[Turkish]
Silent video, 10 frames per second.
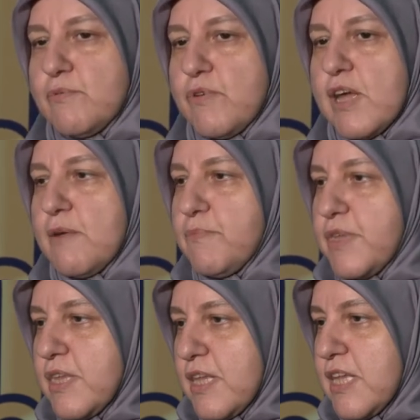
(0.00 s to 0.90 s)
Bunu hem
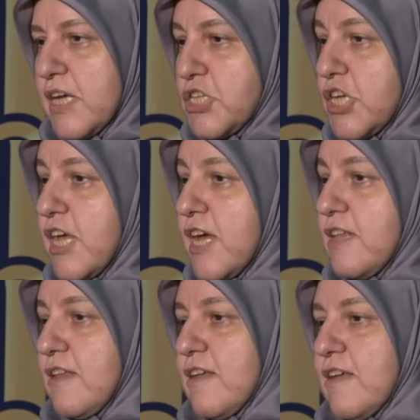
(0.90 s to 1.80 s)
yaşayan
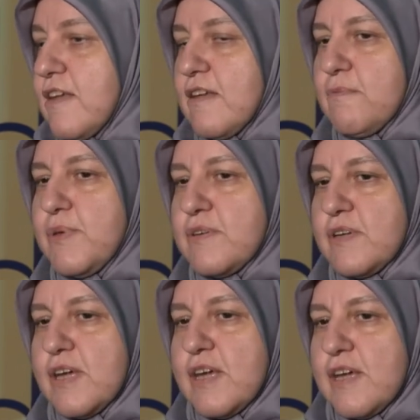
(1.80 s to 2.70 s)
e, bir
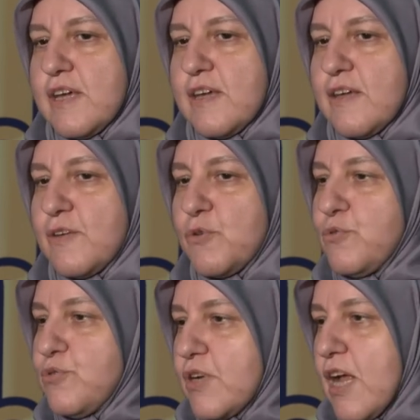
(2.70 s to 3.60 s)
e,
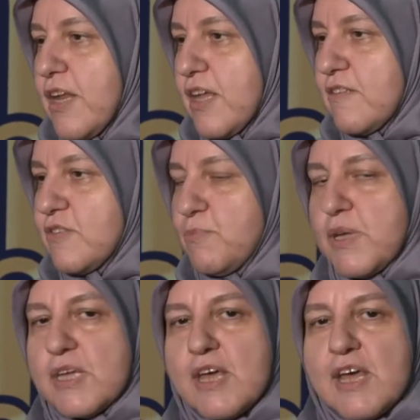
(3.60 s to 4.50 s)
kültür haline
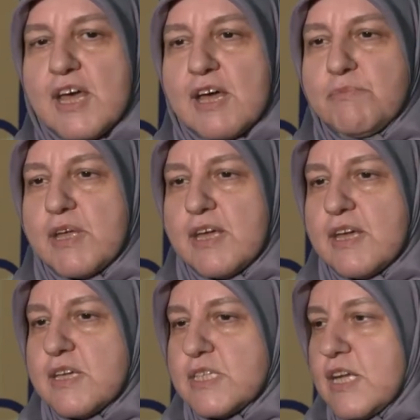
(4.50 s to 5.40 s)
getirmek hem de
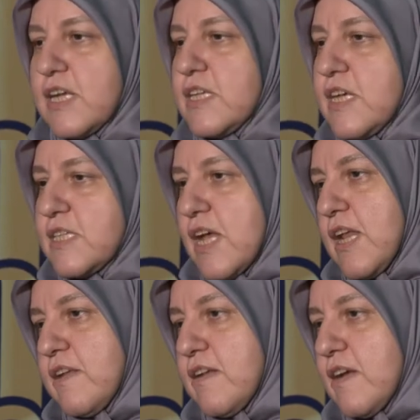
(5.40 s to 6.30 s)
sanat
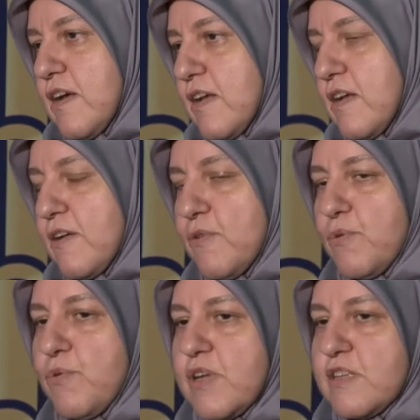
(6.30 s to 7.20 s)
eserleri
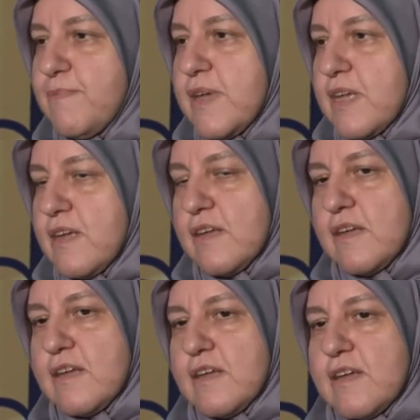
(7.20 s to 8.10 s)
üretmek
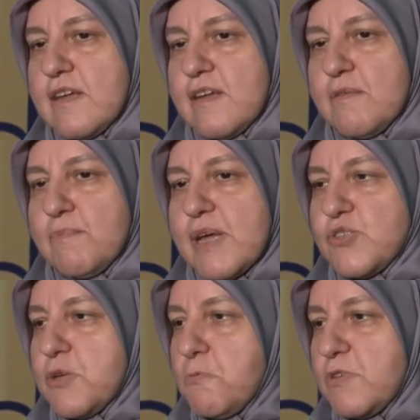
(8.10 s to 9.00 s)

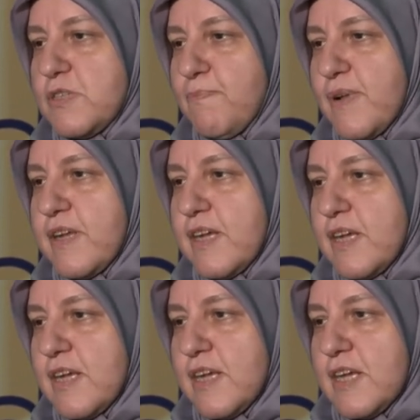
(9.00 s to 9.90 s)
bence imam
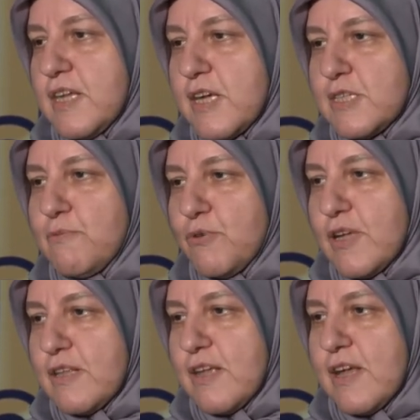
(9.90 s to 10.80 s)
nasip
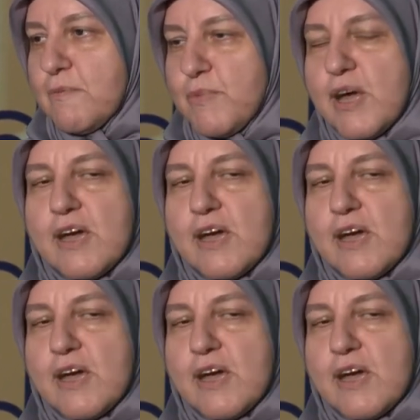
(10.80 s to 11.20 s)
olan bir